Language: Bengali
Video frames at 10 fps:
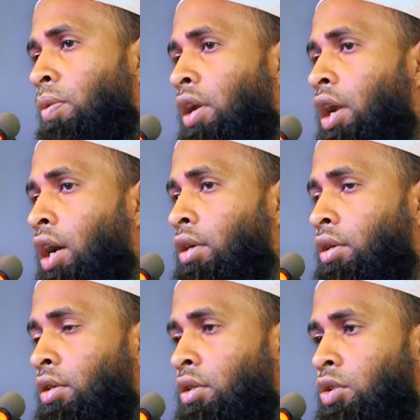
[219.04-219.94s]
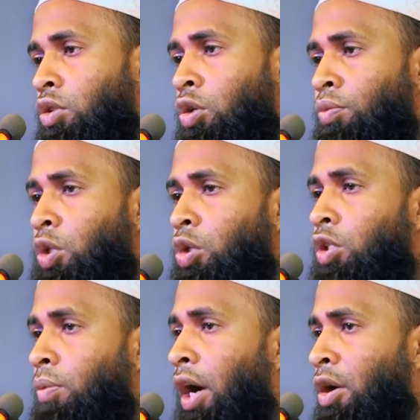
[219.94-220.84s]
কুমিল্লার গুমতু
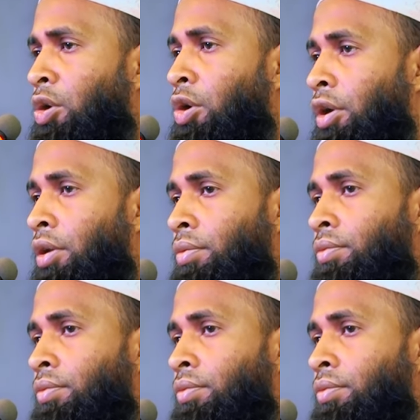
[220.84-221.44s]
নদী ভাঙ্গন হয়